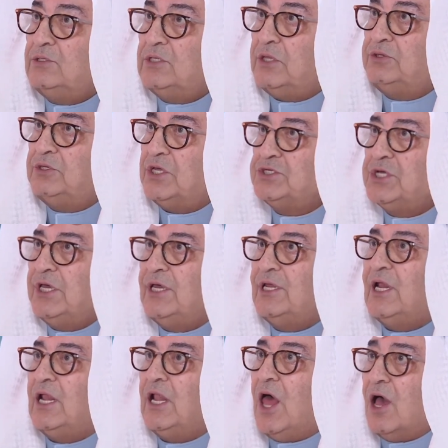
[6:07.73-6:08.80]
تتجه
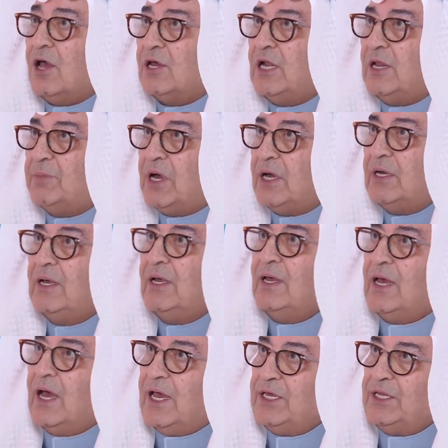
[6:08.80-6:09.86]
إلى الأقلمة
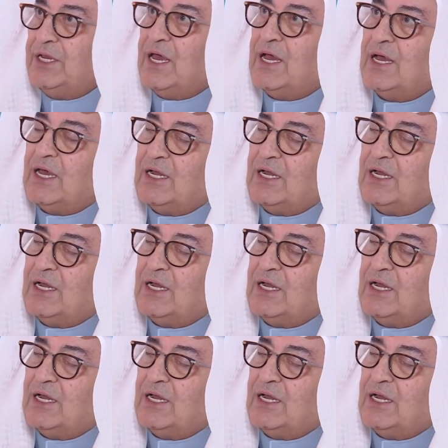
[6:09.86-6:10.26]
أين